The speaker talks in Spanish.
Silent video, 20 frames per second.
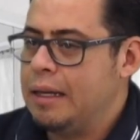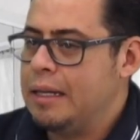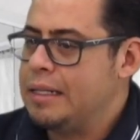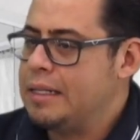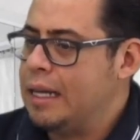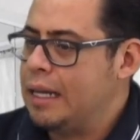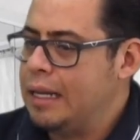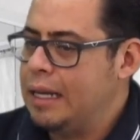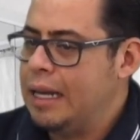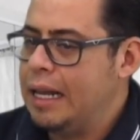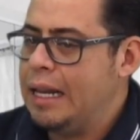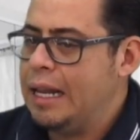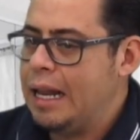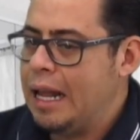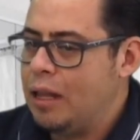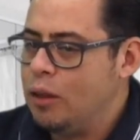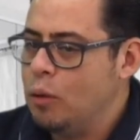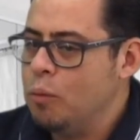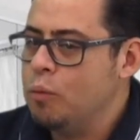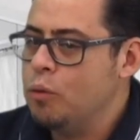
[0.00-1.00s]
están
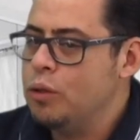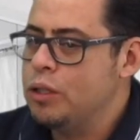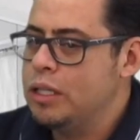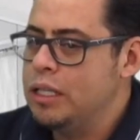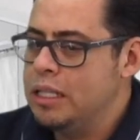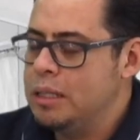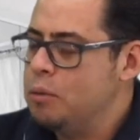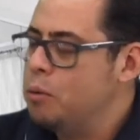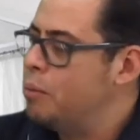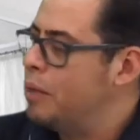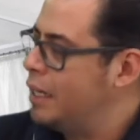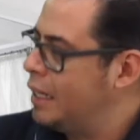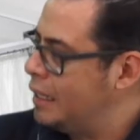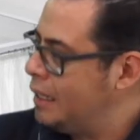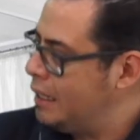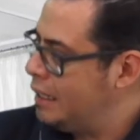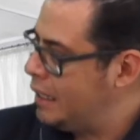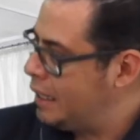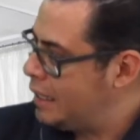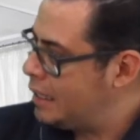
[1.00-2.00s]
generando muchísimo
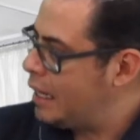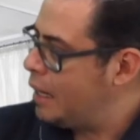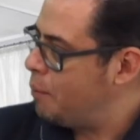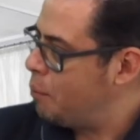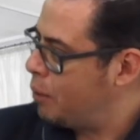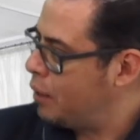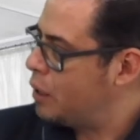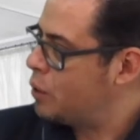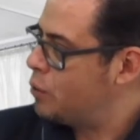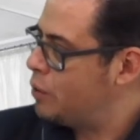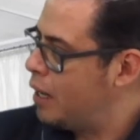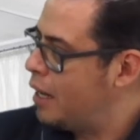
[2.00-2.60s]
marketing digital porque es una